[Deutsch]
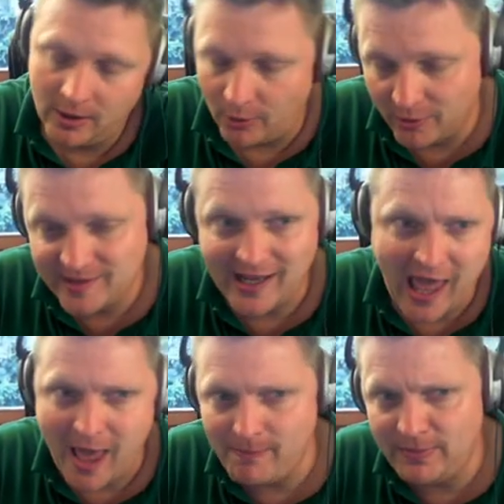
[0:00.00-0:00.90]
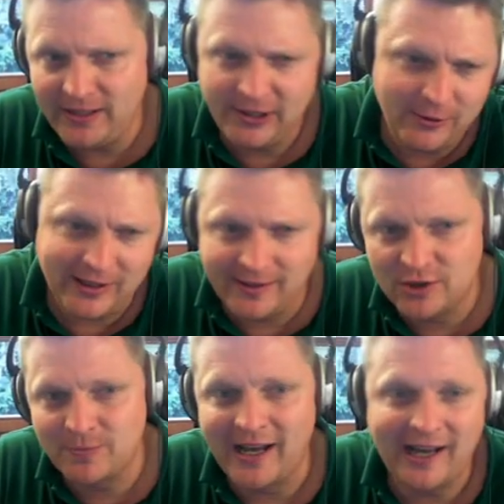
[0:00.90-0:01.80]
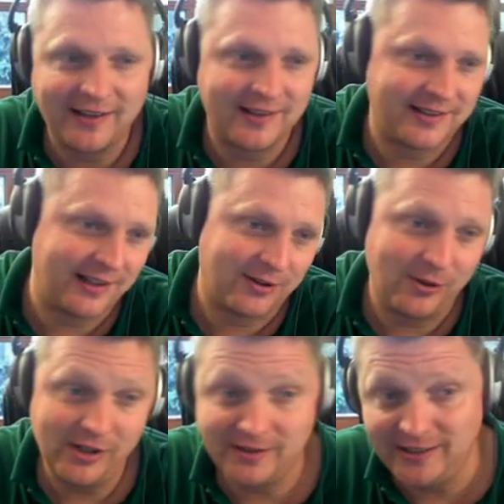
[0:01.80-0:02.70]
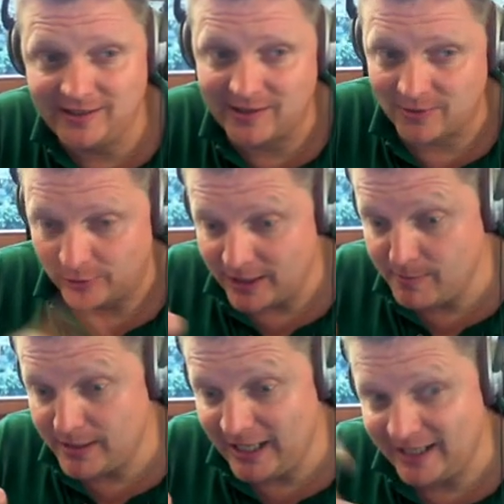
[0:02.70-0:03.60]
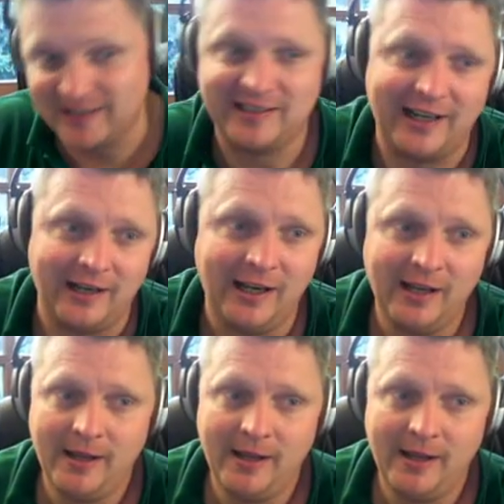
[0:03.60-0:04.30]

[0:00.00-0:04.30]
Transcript: unser MBUX-Sprachassistent gehört nicht dazu. Im Gegenteil.